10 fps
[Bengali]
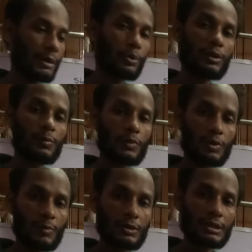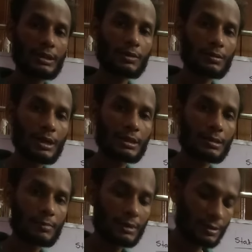বা তড়িৎ মোক্ষম হয় সেটা একটু
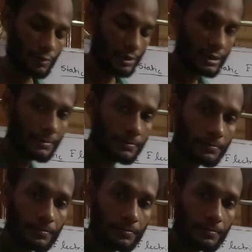লাস্ট জিনিস বলছি